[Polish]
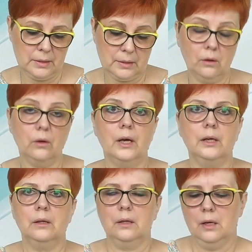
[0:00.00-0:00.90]
z
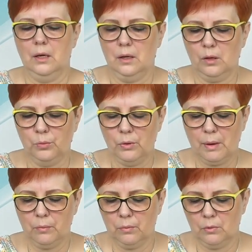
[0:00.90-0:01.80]
kolei
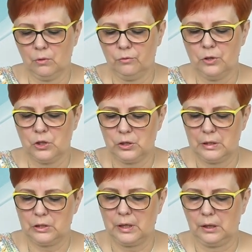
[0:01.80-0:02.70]
robiłam również
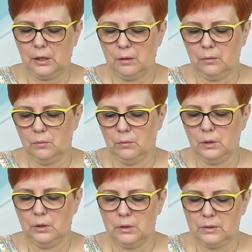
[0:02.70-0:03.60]
też takie
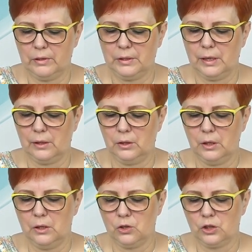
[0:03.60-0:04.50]
e,
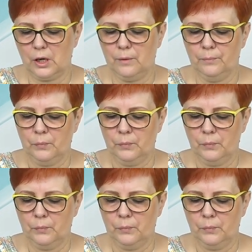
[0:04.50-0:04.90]
sweterki, że